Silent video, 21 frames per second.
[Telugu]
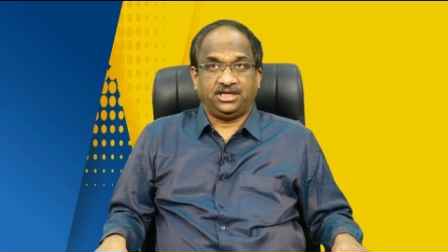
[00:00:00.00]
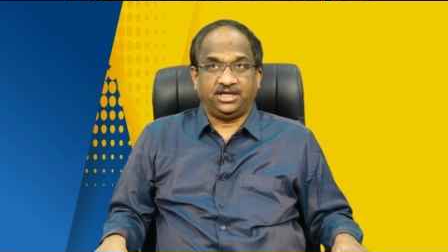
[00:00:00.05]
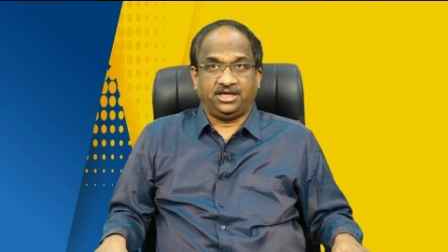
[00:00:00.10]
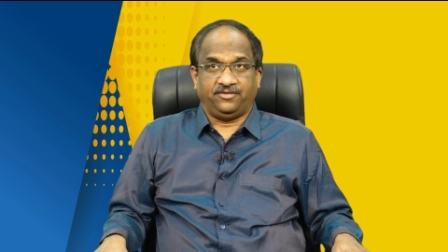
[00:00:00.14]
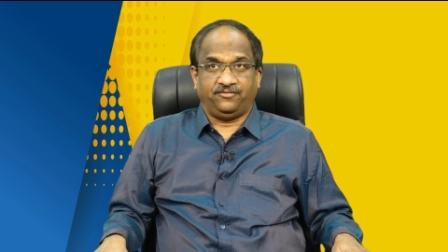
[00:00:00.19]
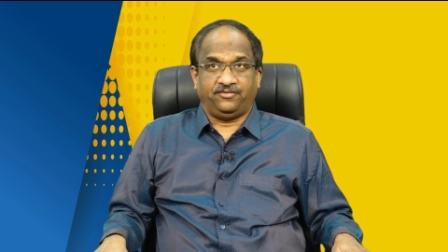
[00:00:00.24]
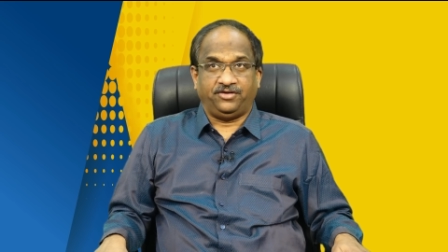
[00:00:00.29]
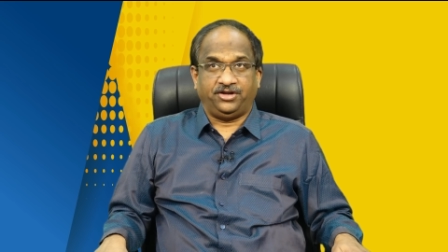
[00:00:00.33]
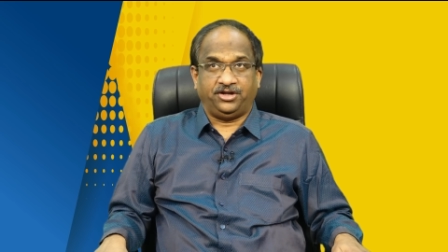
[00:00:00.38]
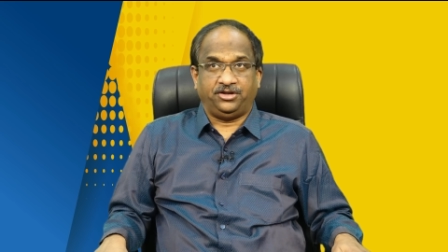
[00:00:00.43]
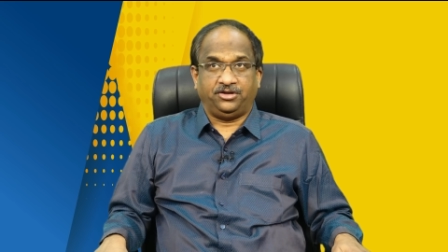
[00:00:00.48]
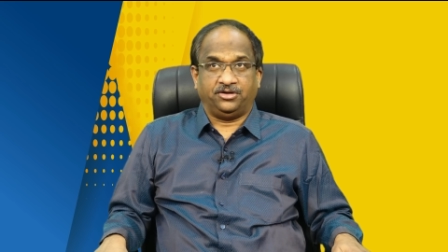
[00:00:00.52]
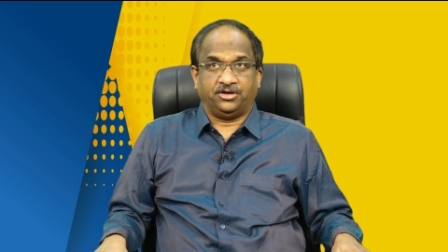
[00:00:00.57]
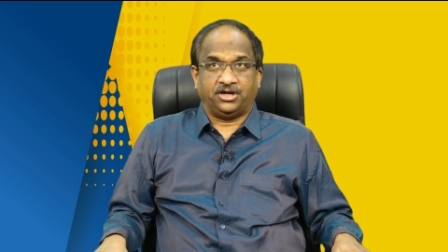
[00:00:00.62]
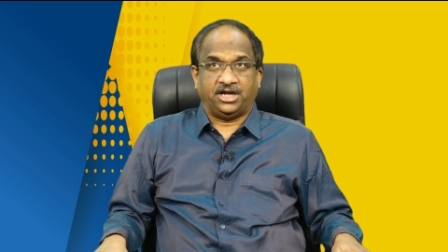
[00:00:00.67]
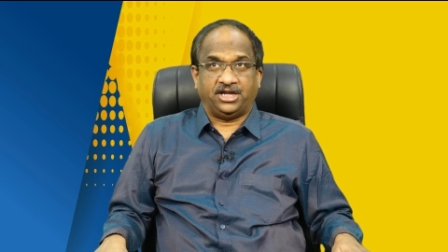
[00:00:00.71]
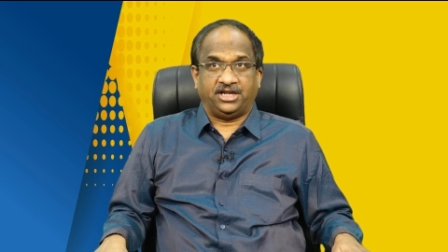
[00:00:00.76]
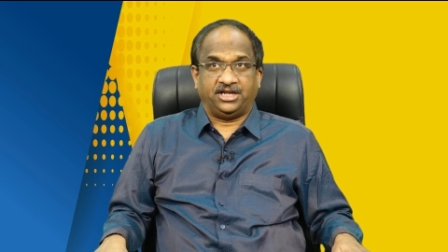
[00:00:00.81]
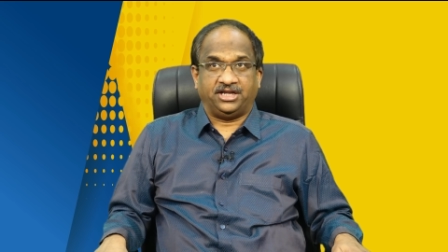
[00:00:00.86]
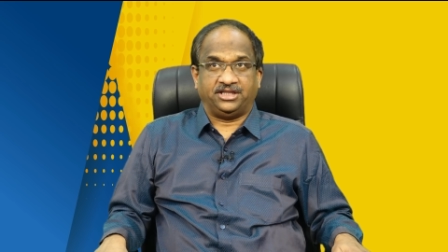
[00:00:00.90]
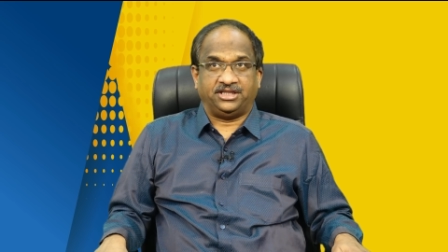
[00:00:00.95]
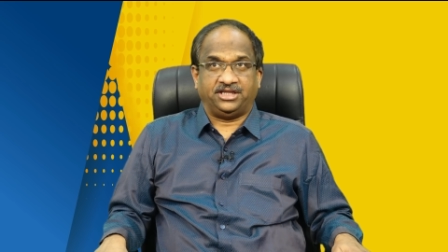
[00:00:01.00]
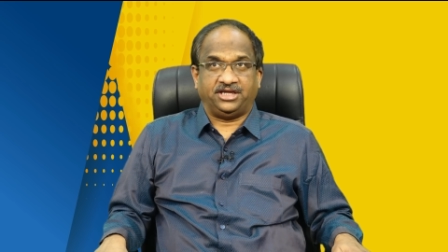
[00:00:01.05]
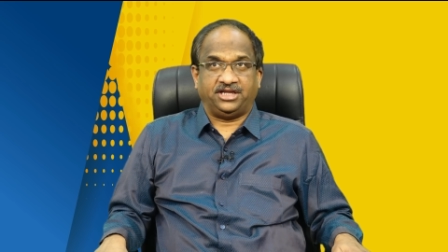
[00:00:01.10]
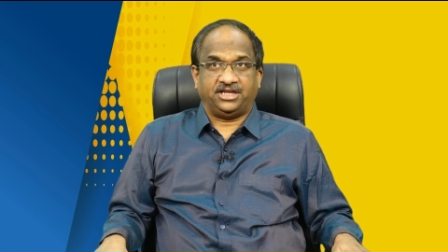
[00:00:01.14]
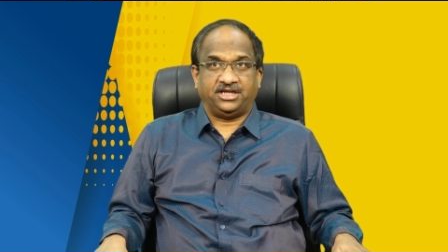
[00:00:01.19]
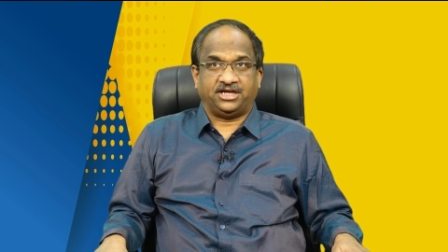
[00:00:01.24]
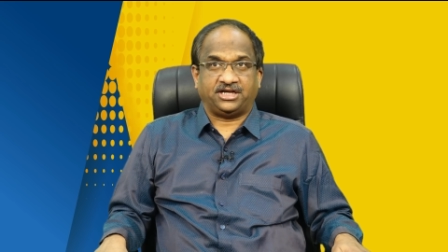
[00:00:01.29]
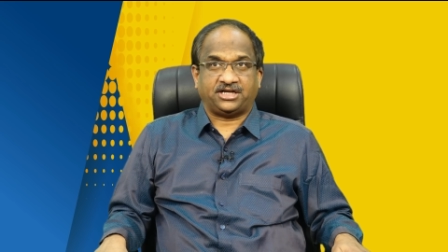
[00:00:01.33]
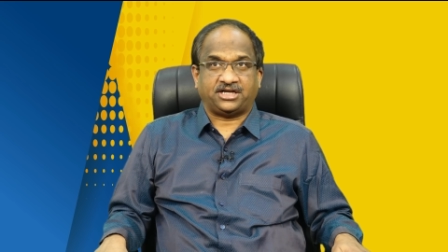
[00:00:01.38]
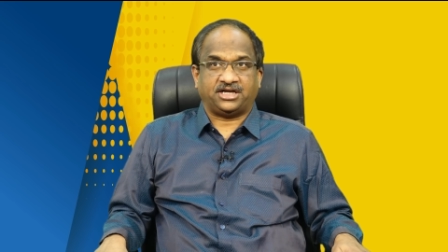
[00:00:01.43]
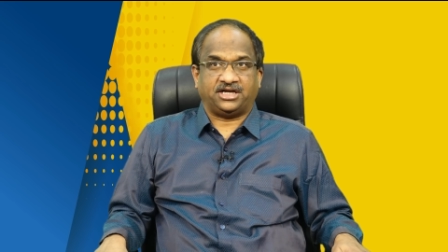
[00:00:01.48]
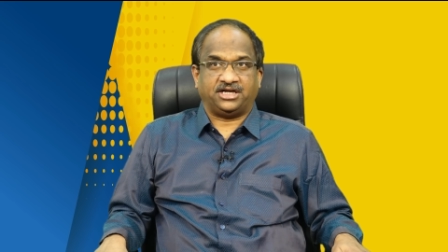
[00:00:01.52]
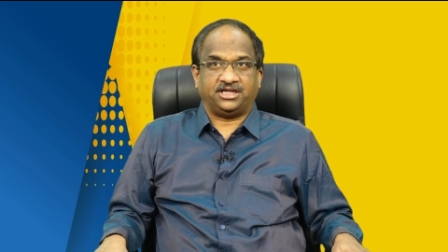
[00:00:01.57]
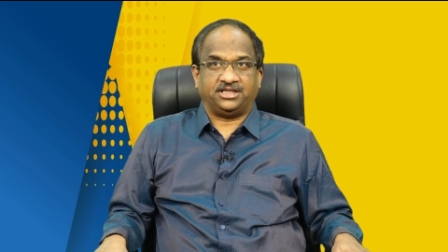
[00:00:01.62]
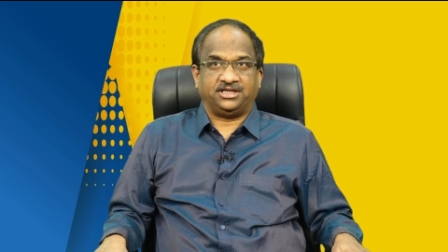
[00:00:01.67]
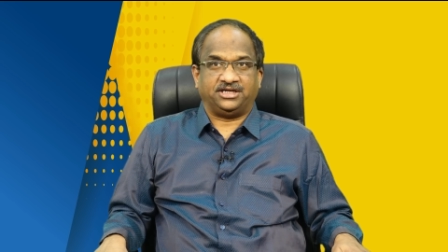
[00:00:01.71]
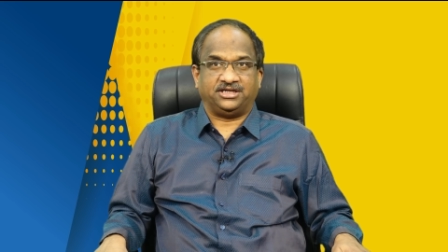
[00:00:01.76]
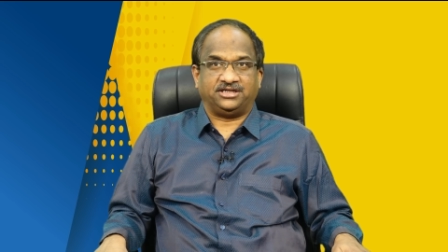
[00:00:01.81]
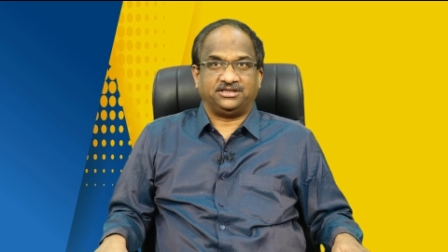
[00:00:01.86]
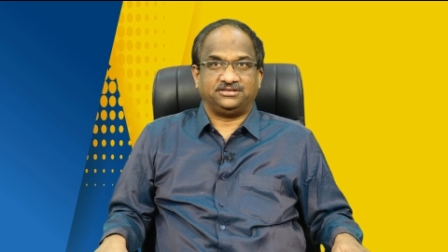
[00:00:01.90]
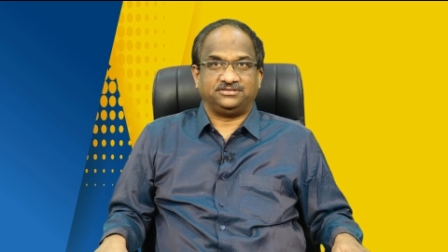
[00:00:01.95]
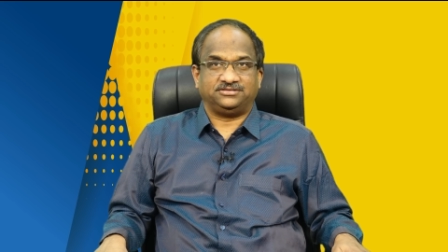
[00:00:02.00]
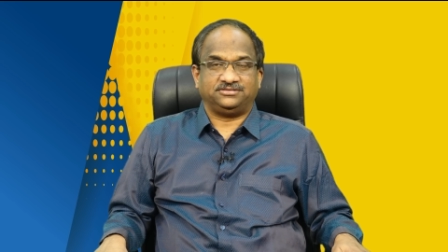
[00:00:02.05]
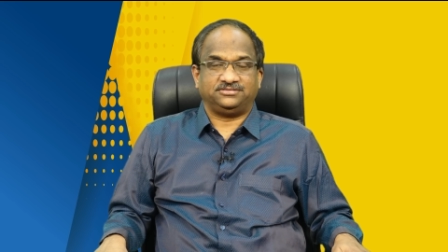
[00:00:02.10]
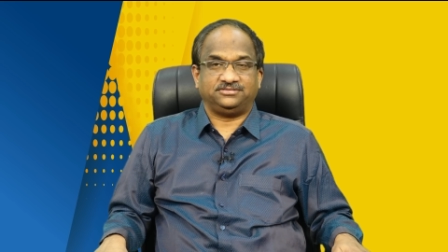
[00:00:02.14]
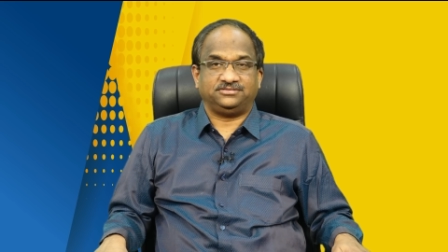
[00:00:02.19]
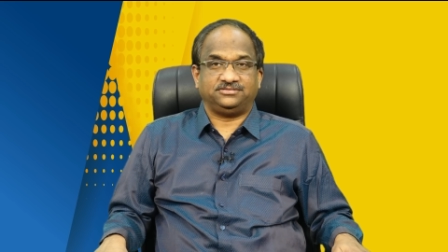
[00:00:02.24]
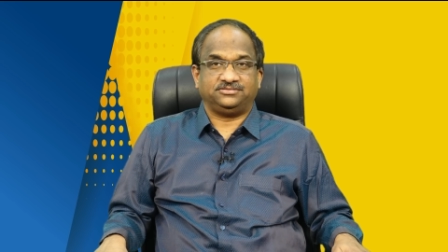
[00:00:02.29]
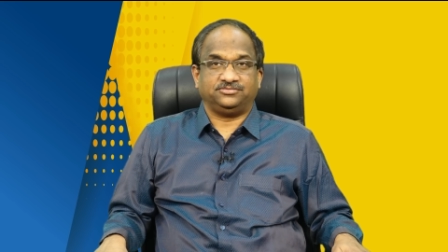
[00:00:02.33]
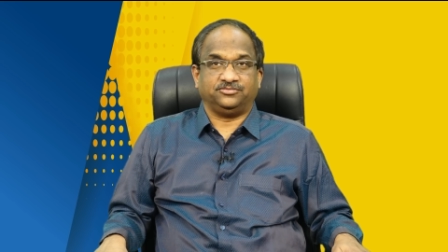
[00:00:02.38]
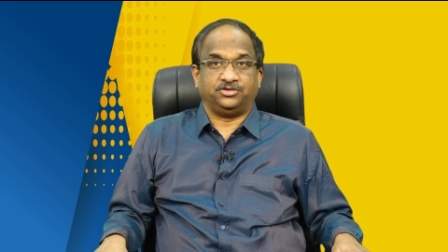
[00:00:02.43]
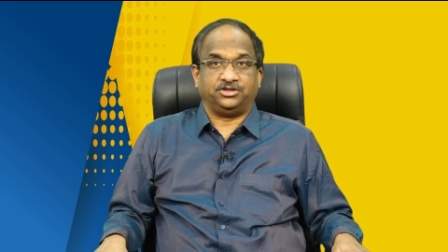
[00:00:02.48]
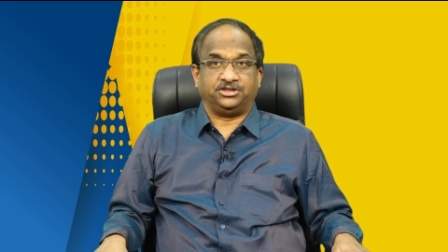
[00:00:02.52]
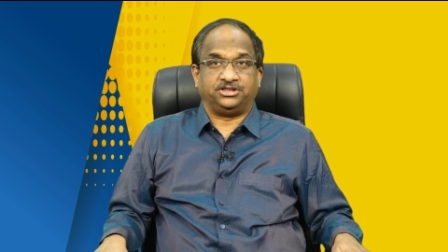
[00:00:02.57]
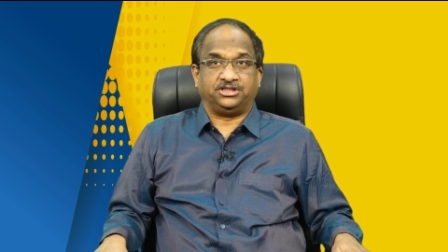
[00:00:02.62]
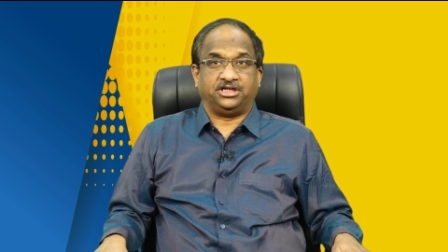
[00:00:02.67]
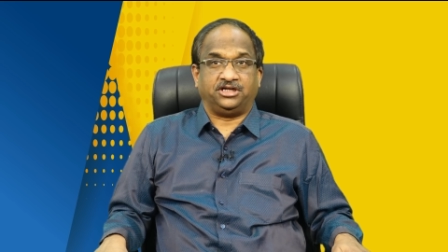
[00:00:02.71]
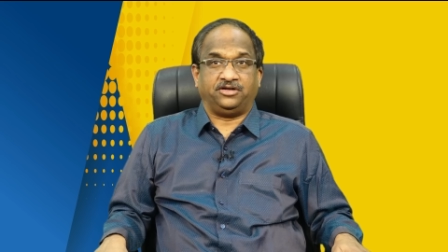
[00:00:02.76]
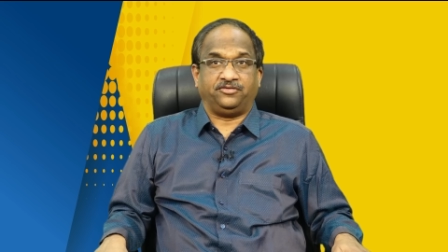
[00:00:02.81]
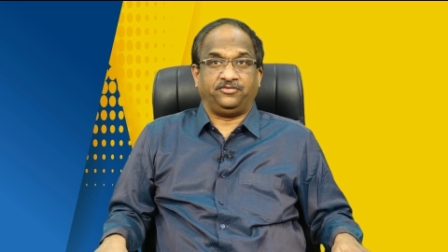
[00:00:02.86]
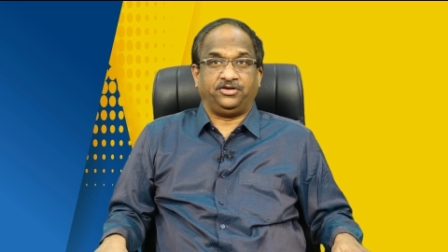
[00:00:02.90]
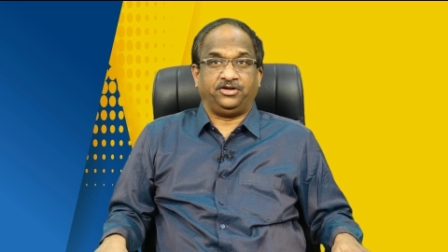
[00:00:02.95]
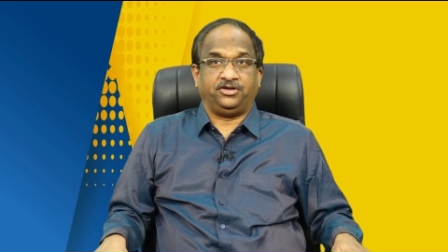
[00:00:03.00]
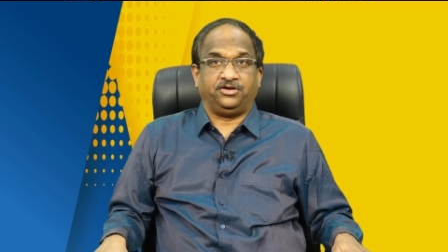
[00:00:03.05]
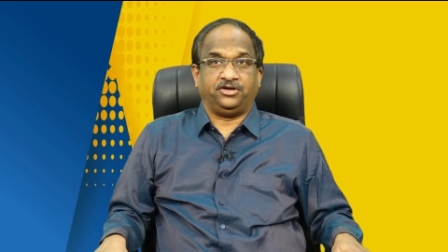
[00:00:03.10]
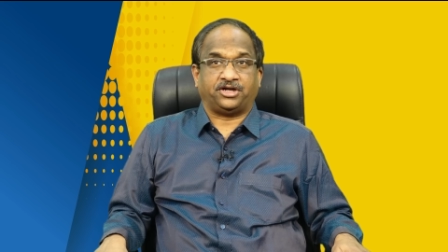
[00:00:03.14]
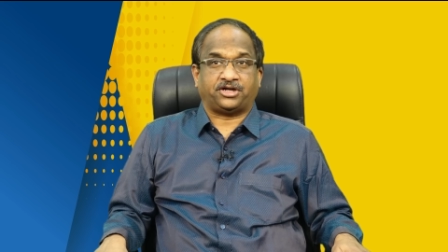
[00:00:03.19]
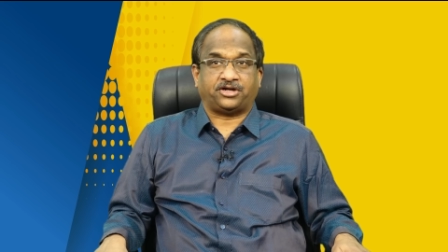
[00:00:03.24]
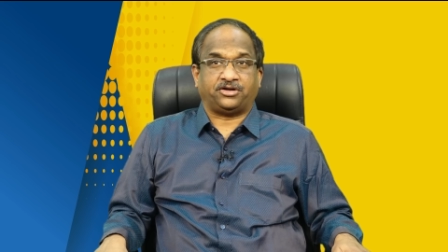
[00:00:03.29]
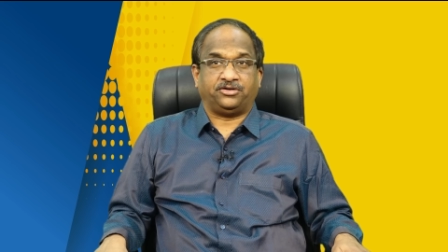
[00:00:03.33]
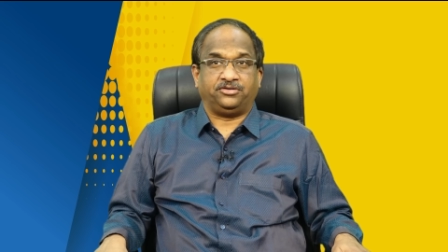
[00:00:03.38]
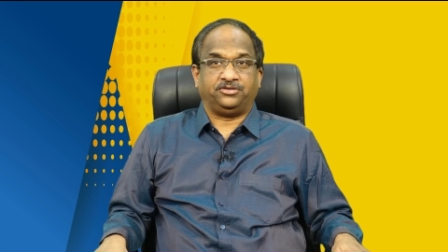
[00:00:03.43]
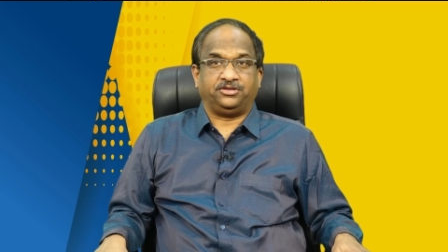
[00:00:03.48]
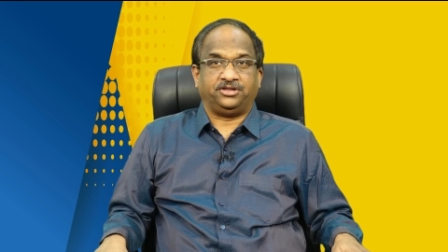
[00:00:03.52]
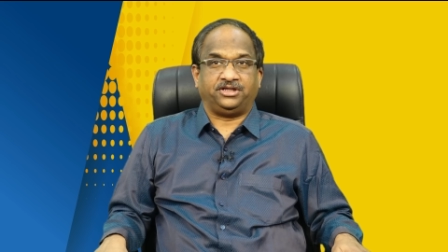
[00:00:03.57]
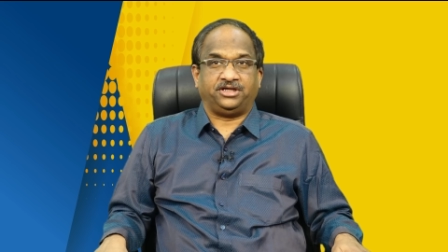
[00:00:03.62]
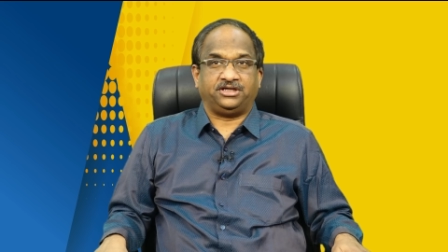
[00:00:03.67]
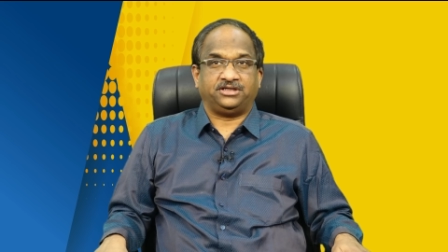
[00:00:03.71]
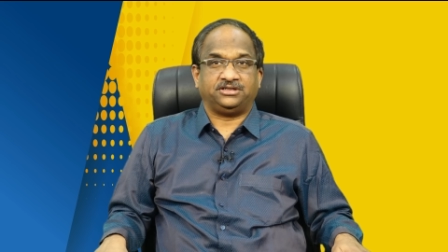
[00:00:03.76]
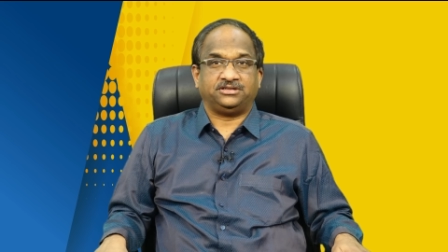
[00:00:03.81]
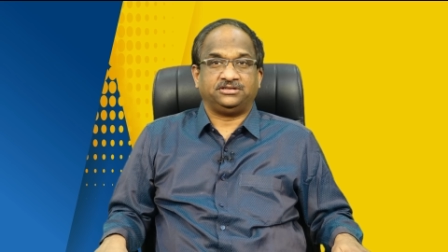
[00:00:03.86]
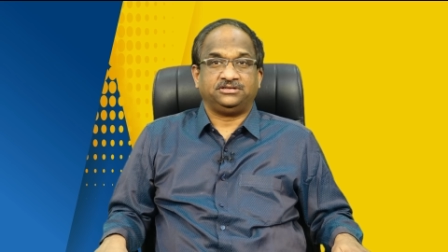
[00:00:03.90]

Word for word: ఈ వీడియో ఆయనదేనా కాదా ఒరిజినల్ వీడియో ఎక్కడుంది